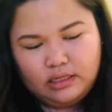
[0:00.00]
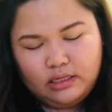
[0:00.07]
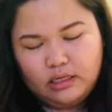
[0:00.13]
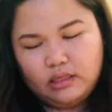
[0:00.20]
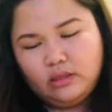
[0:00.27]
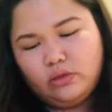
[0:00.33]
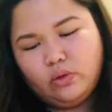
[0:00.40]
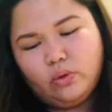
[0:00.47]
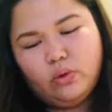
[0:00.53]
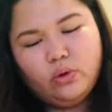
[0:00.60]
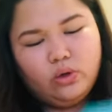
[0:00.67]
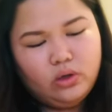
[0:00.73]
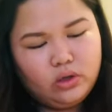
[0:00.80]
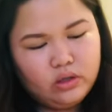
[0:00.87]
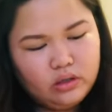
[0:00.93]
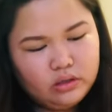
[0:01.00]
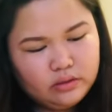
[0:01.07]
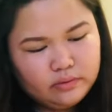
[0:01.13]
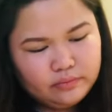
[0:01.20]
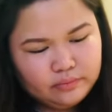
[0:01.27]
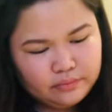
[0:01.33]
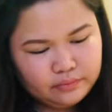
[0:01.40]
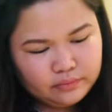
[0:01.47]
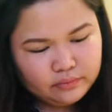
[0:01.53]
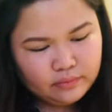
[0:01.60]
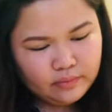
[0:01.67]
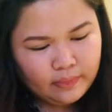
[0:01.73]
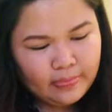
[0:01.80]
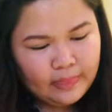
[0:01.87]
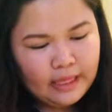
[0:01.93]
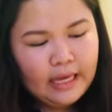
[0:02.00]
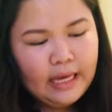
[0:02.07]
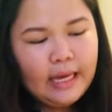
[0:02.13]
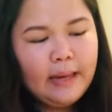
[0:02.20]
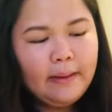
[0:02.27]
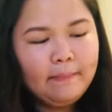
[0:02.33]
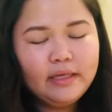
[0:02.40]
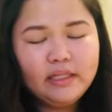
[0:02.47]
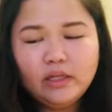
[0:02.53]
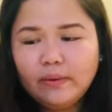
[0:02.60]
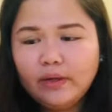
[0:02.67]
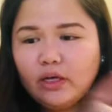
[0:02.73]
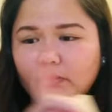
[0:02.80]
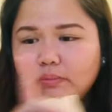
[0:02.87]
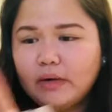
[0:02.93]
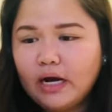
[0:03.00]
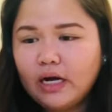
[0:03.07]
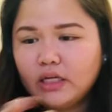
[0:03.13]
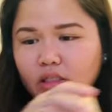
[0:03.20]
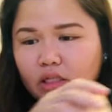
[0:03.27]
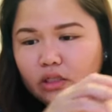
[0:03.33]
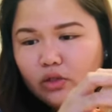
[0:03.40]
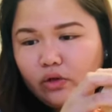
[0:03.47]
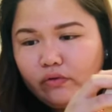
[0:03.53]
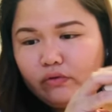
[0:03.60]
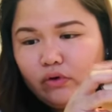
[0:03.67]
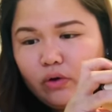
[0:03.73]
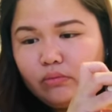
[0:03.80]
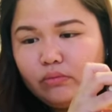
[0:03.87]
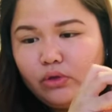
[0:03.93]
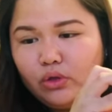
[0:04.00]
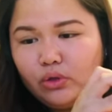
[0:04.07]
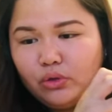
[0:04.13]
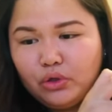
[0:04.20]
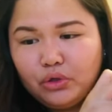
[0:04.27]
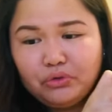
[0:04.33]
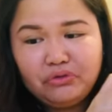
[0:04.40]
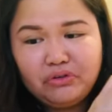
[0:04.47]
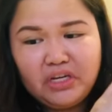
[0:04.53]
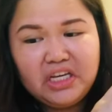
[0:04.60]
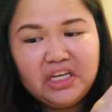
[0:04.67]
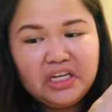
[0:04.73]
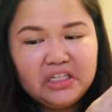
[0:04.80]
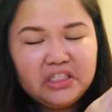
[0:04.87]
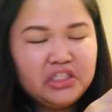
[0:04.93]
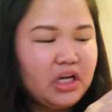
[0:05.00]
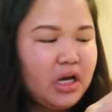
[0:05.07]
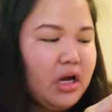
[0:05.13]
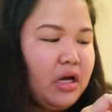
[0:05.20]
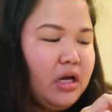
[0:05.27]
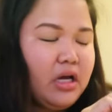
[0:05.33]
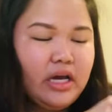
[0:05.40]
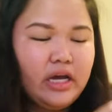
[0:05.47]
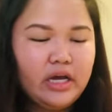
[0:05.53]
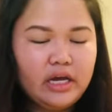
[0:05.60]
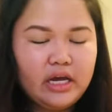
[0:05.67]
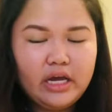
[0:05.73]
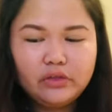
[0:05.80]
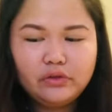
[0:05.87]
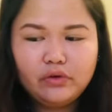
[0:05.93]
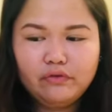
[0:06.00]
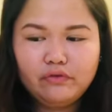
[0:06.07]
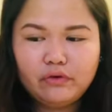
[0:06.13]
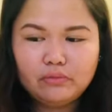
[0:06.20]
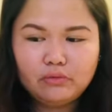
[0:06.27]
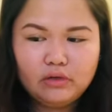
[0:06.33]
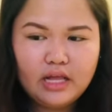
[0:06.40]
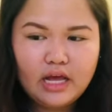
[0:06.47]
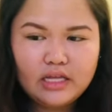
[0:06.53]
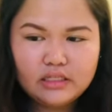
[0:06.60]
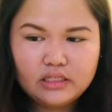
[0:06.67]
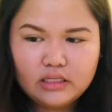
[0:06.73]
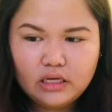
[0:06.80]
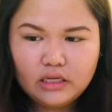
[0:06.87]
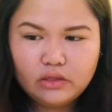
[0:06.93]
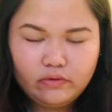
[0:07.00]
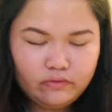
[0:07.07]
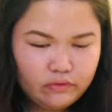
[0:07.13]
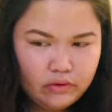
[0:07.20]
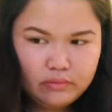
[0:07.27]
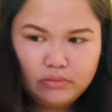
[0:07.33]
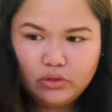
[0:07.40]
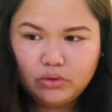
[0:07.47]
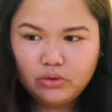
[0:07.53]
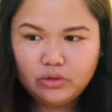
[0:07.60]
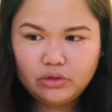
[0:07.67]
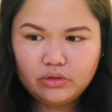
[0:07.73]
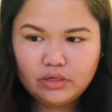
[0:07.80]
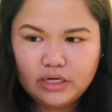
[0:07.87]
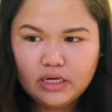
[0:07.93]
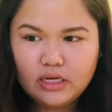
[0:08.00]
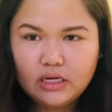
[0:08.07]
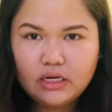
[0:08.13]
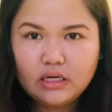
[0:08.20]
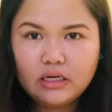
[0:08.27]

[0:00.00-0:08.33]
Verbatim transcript: itong By the way, yung bracket na to from UU Rig siya. Ito from Olanzi, ito from UU Rig